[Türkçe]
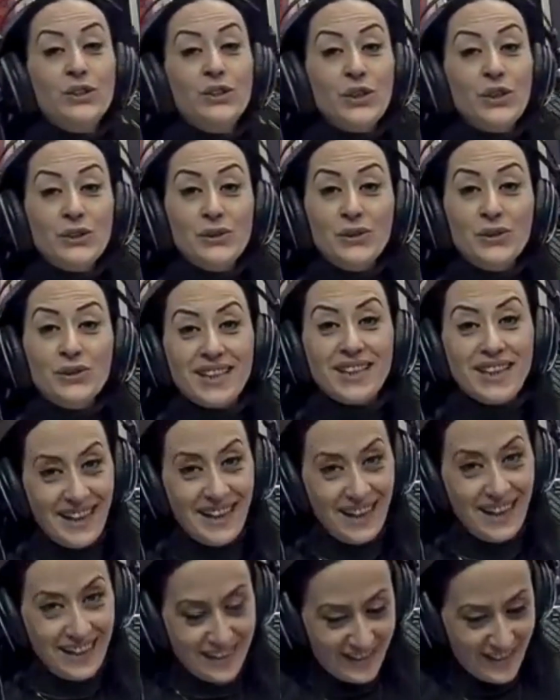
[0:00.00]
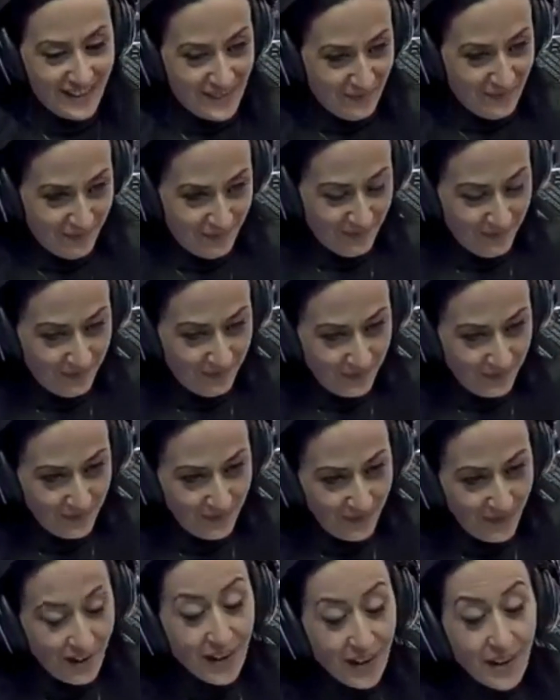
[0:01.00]
Çocuk zekası.
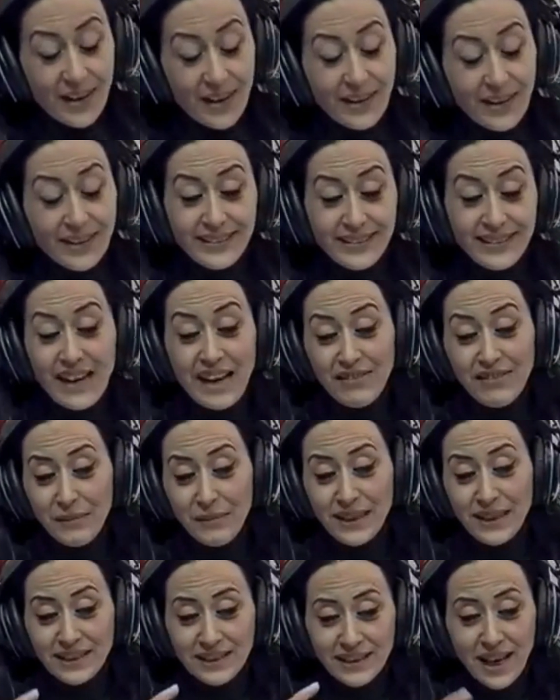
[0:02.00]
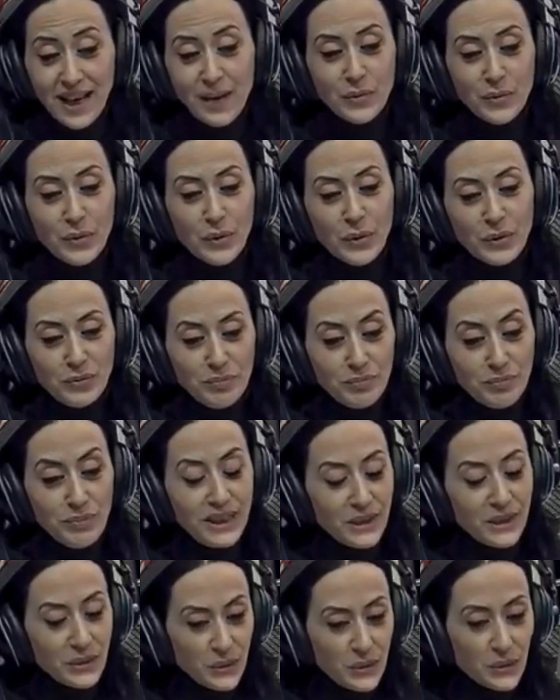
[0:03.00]
Dev bir kamyon
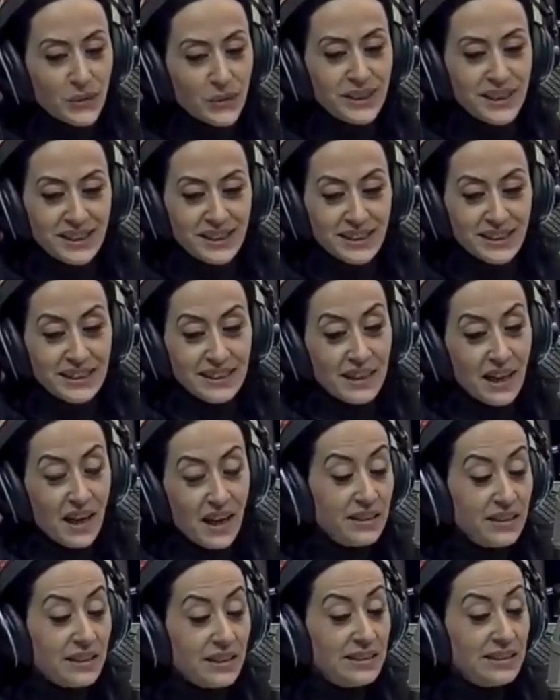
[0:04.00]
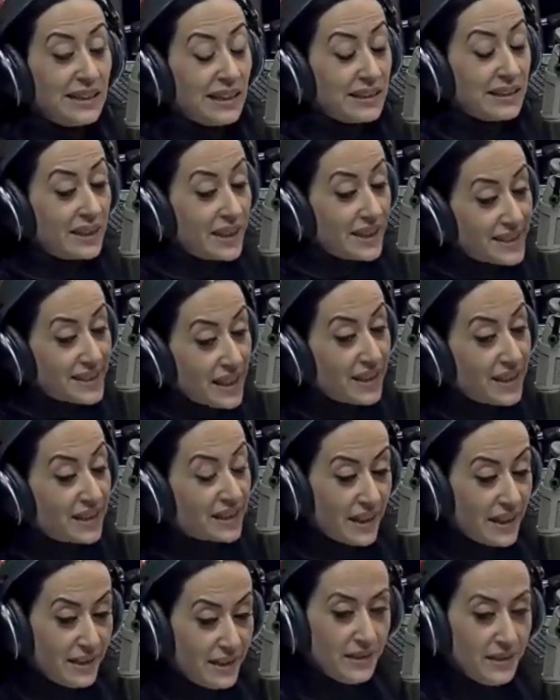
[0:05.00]
bir üst geçidin altından
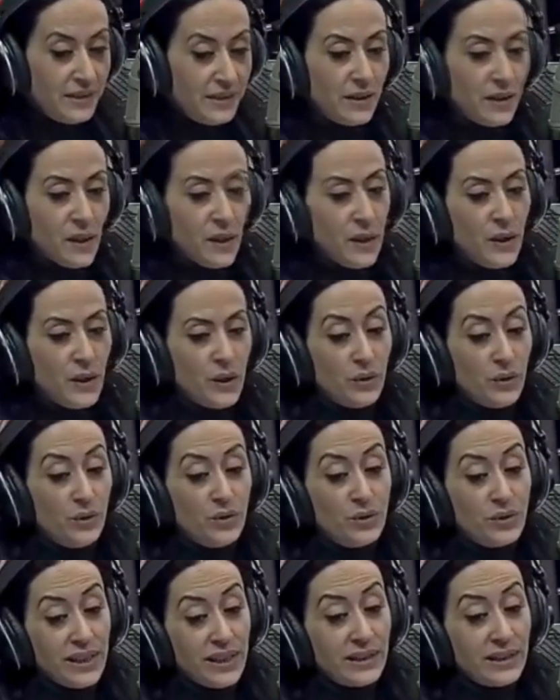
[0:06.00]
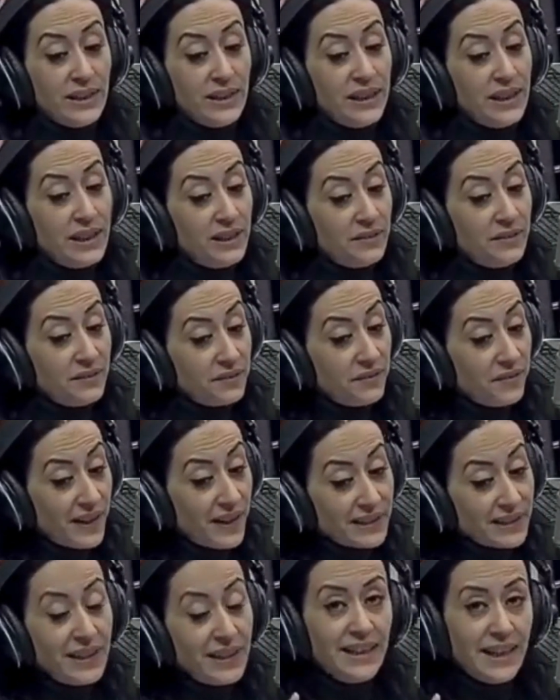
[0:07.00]
geçerken yüksekliği
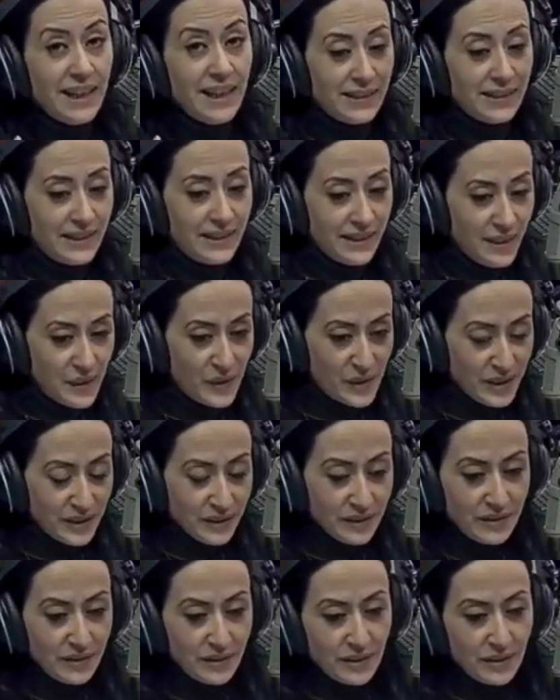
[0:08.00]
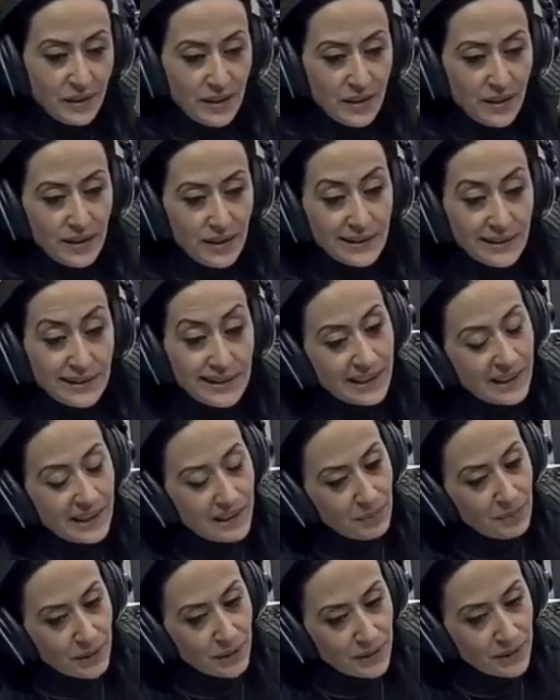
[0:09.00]
fazla geldiği için
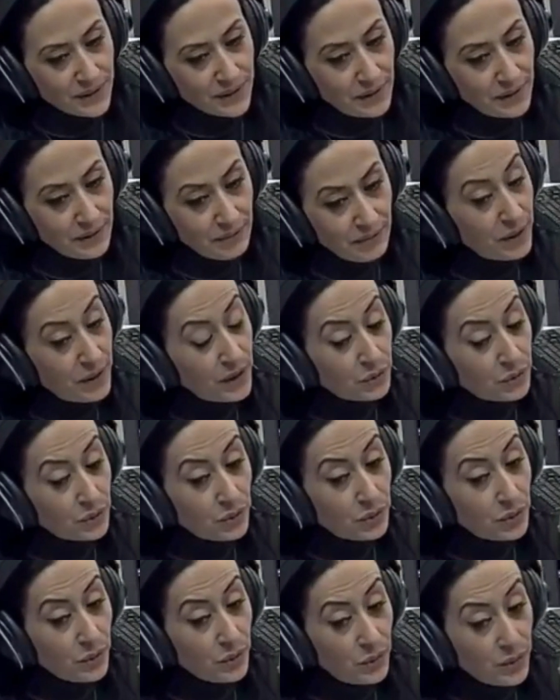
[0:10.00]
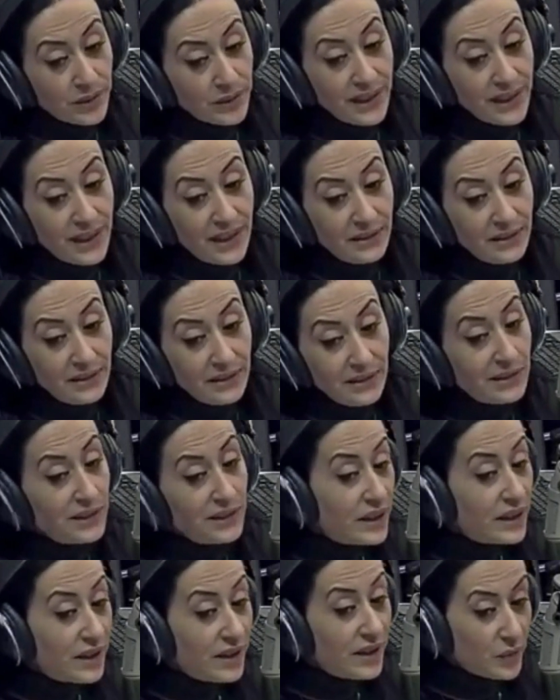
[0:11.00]
sıkışmıştı. Bir türlü oradan
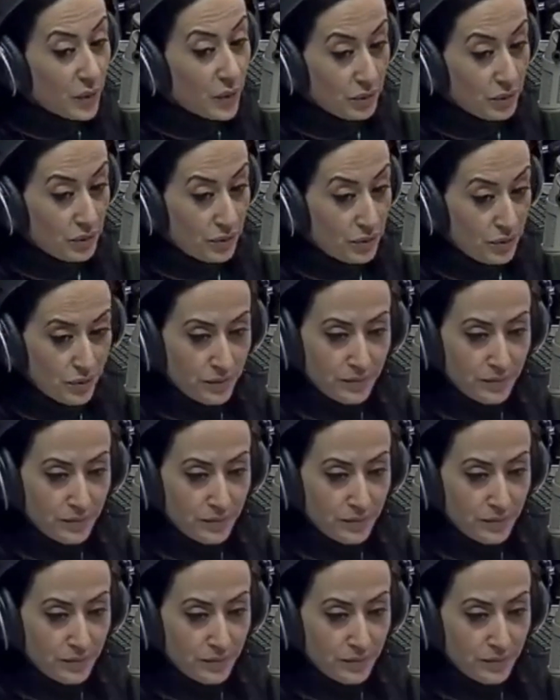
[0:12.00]
çıkamıyordu.